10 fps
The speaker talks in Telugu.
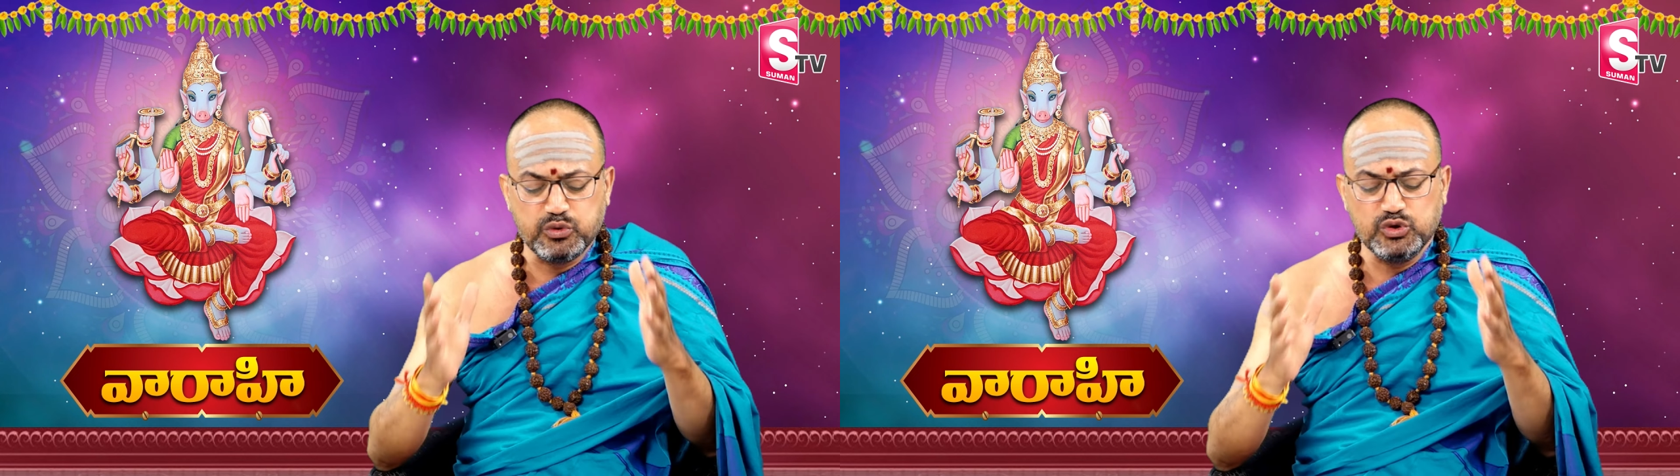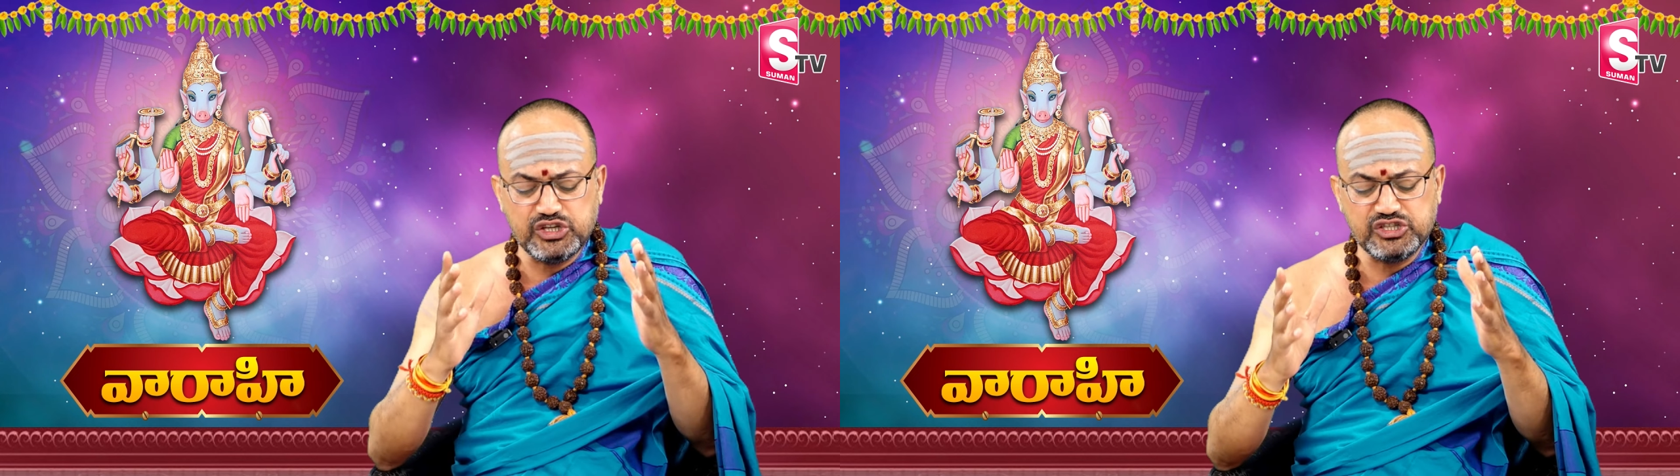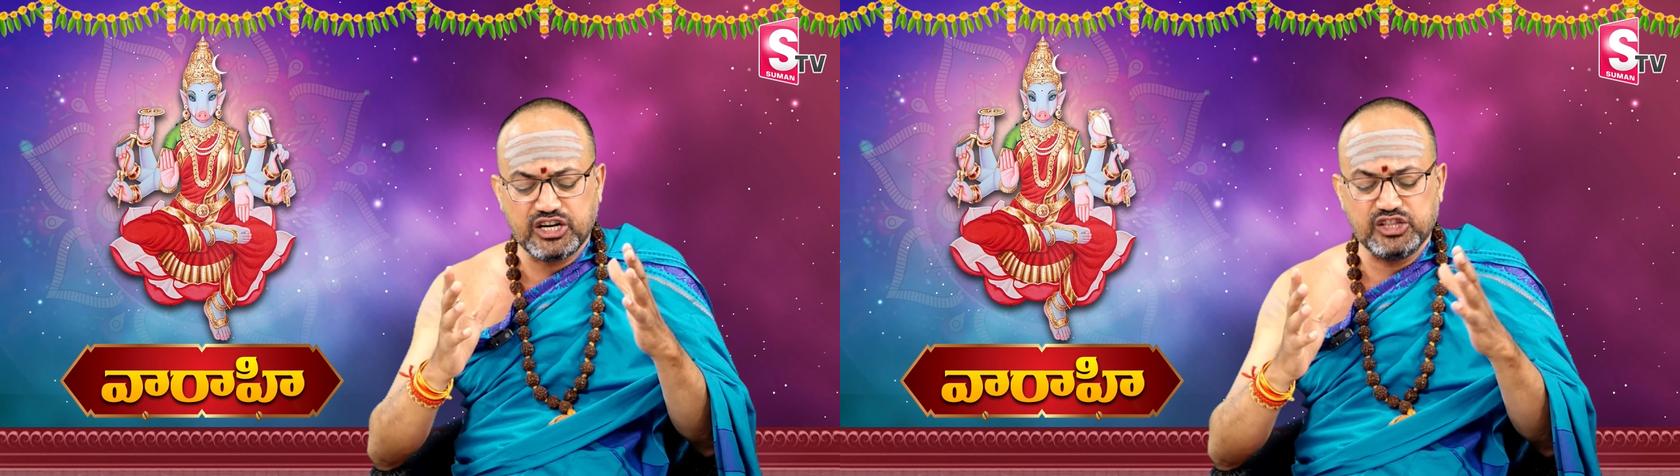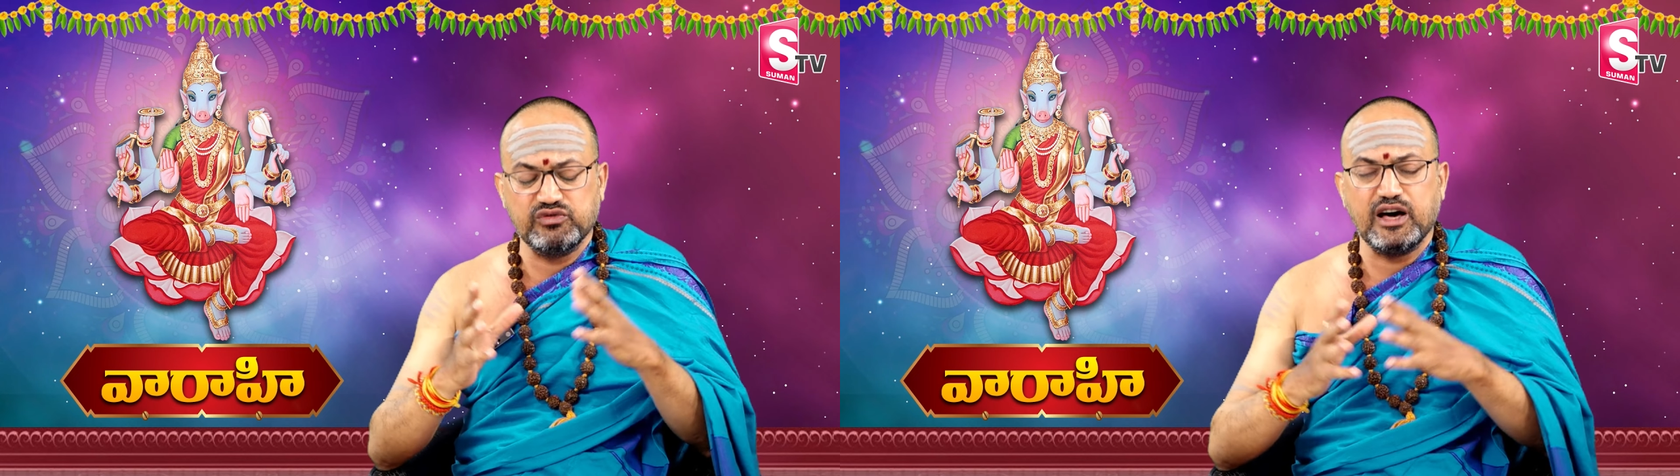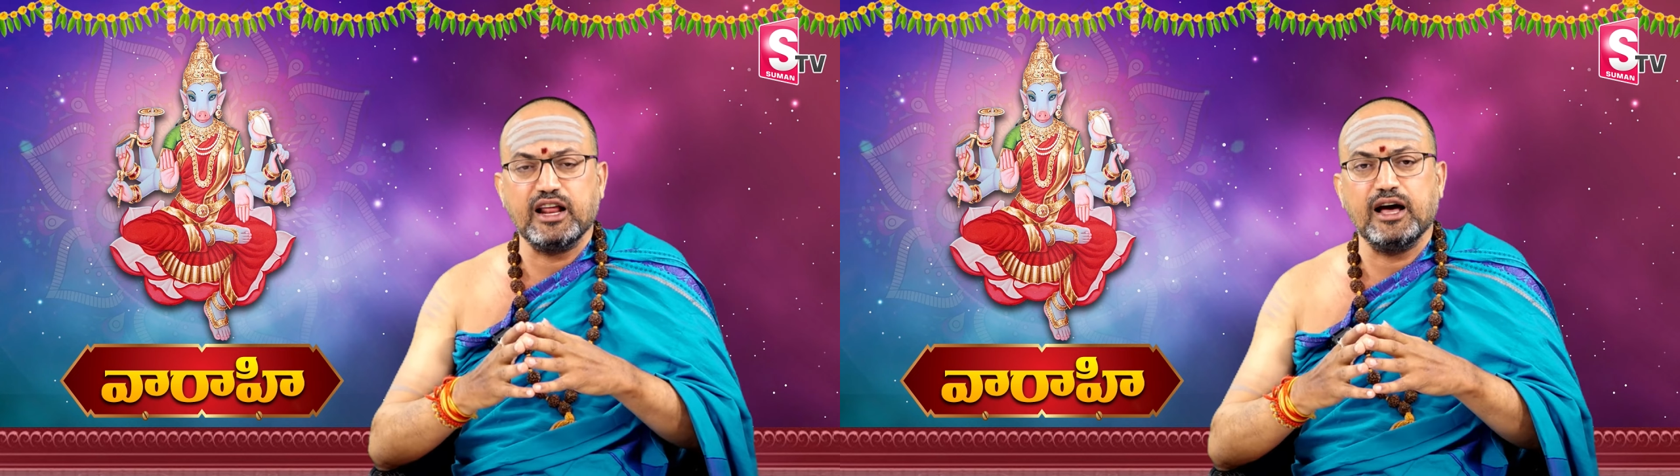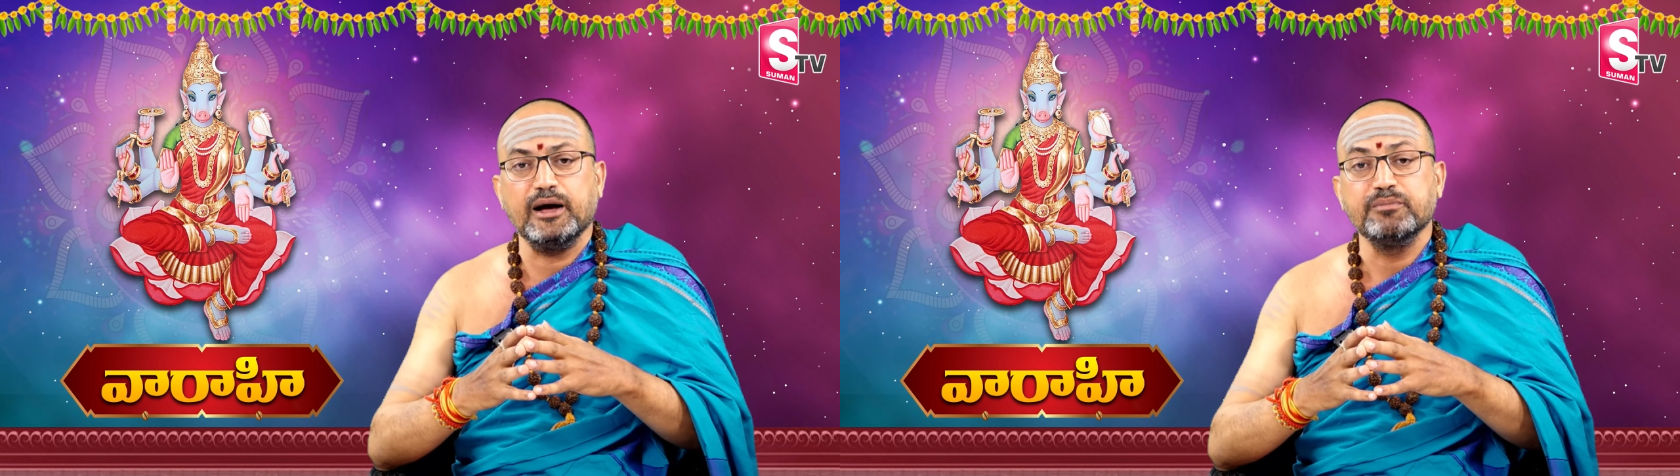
పూజించడం ద్వారా